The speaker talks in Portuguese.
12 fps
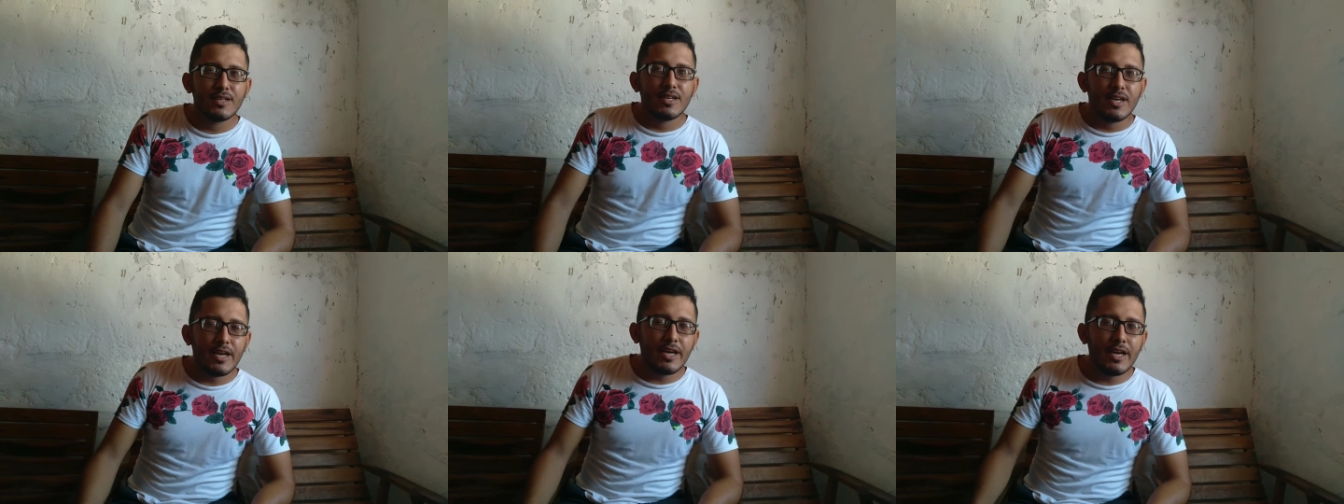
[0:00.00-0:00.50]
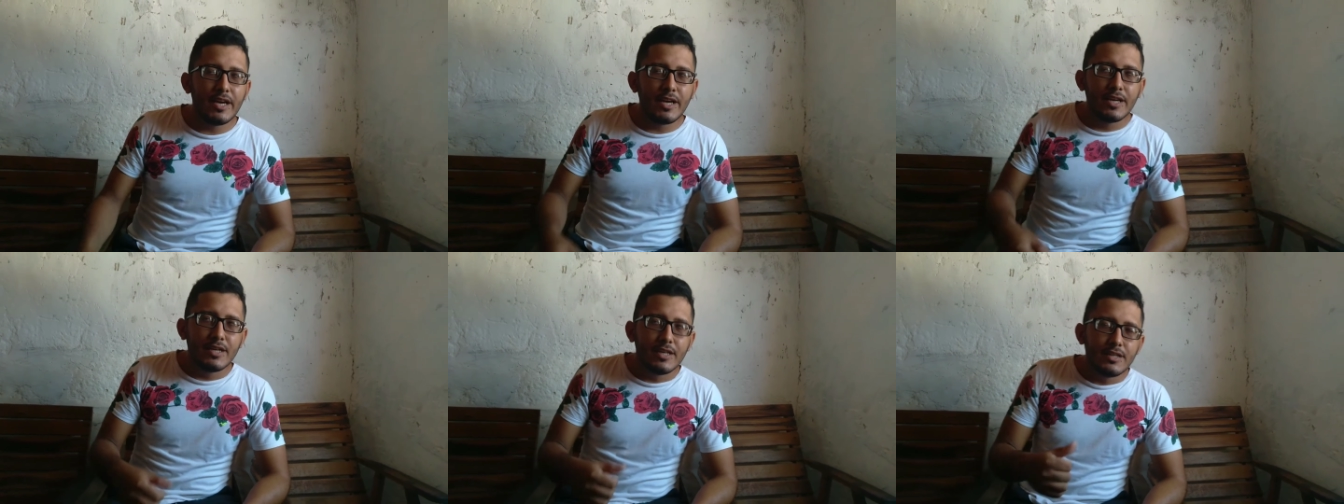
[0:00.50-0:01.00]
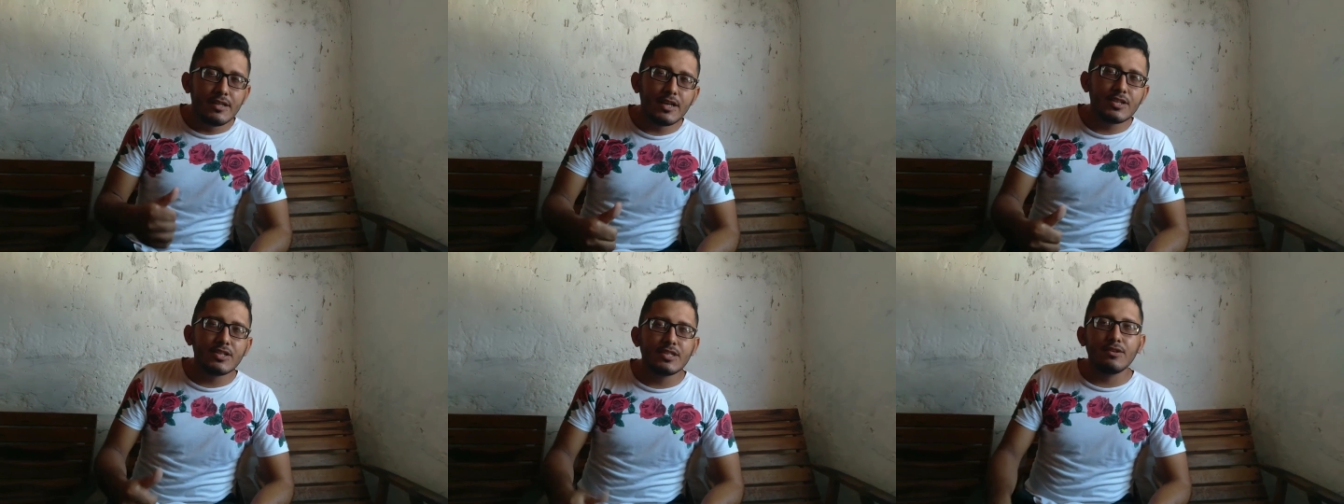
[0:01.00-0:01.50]
É,
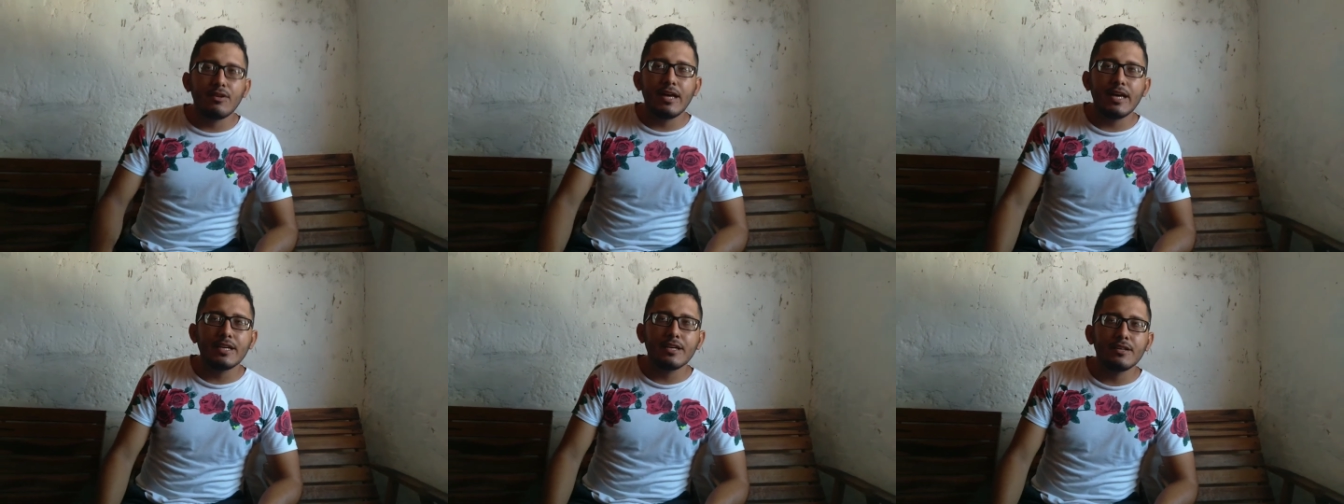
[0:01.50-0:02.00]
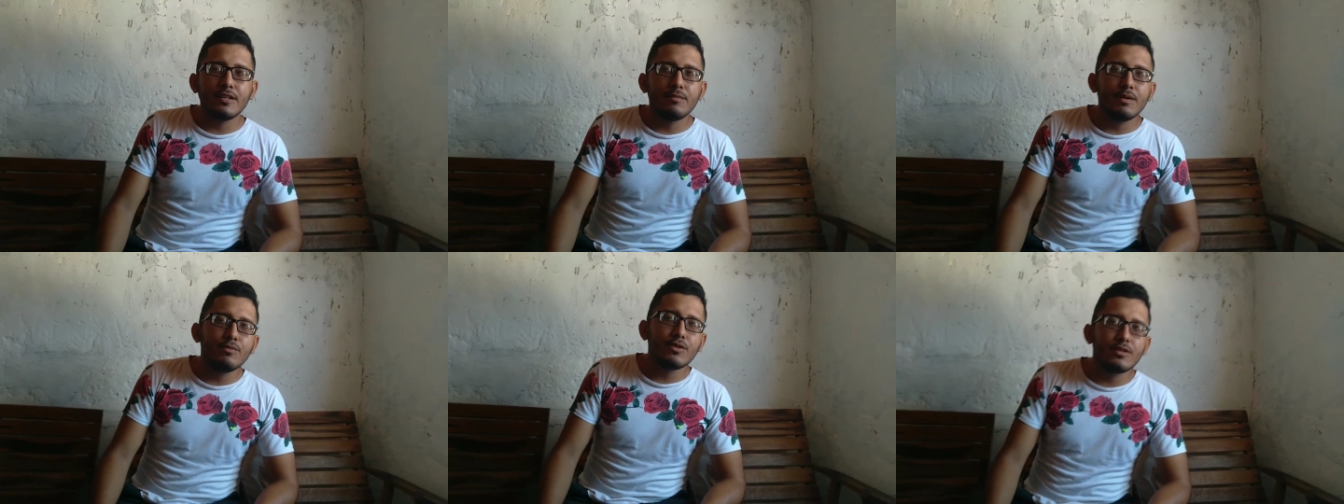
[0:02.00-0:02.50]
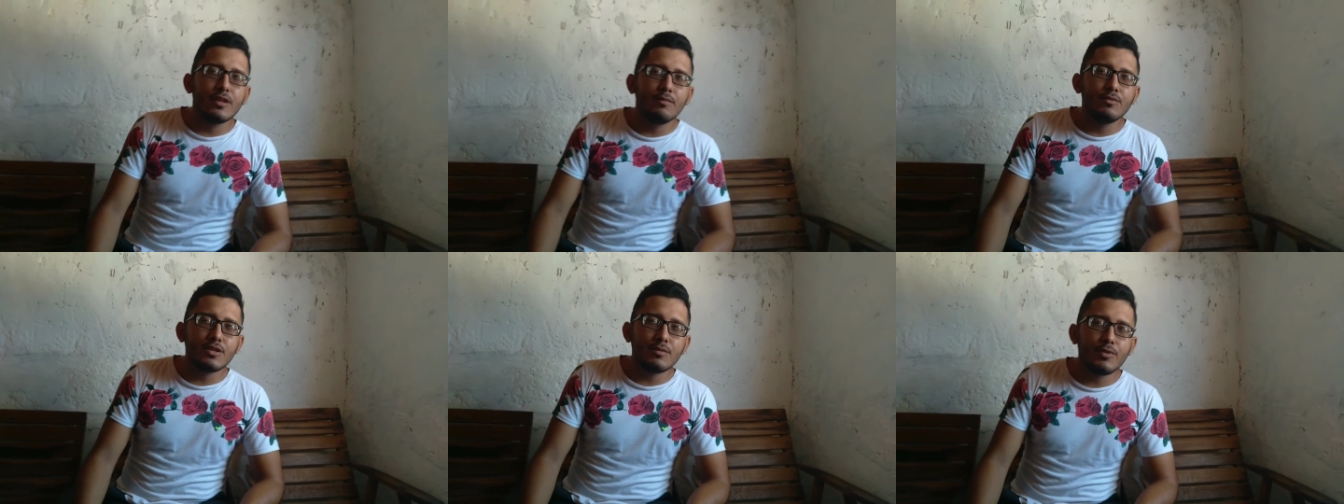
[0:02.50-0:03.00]
deixe seu like, que também é
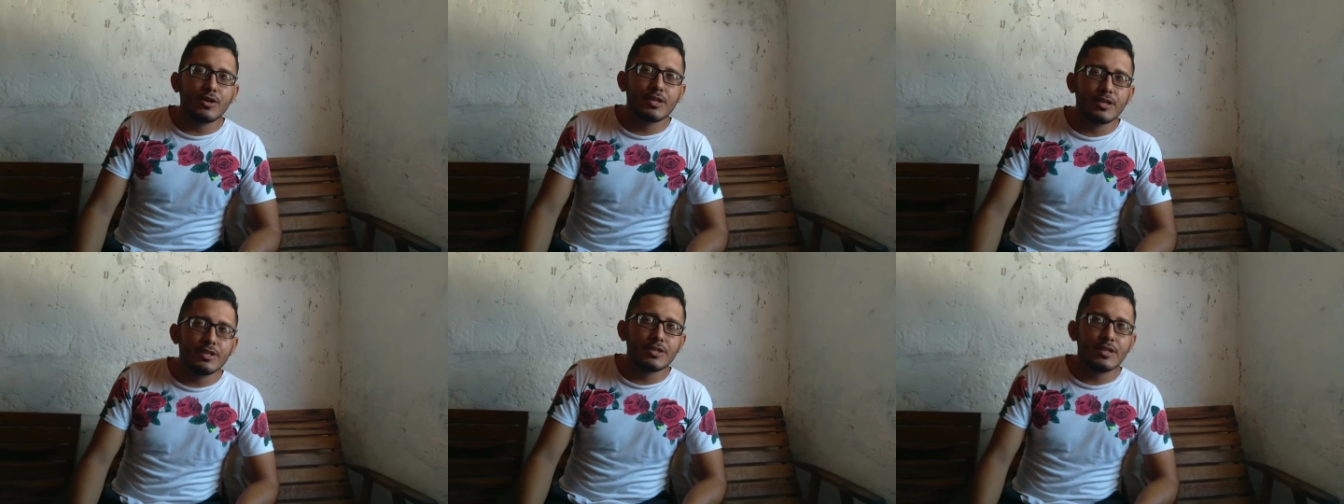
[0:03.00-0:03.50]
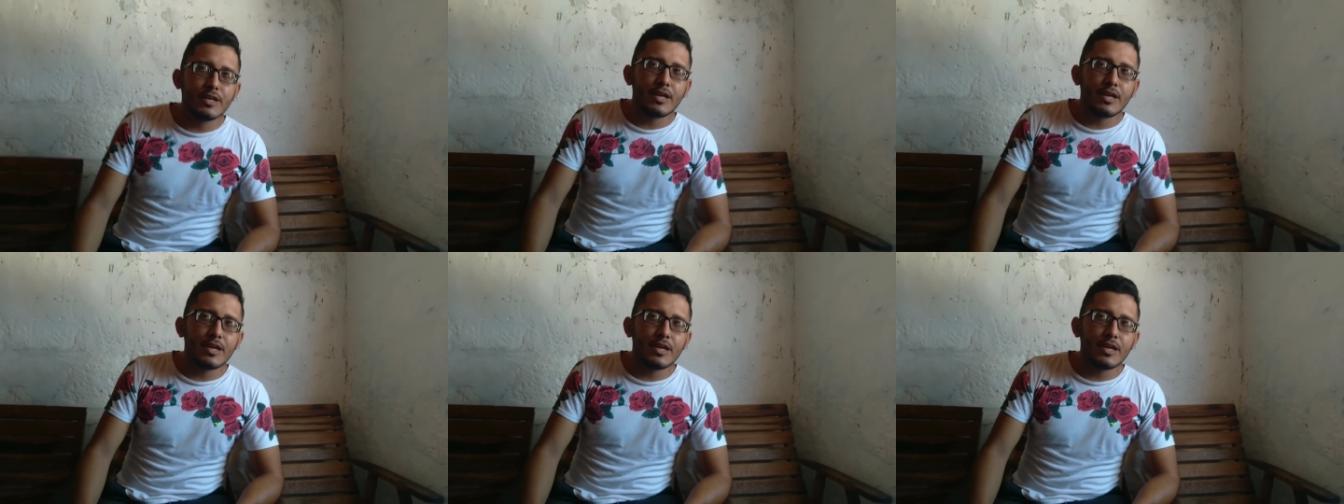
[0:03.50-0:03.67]
muito é importante, né?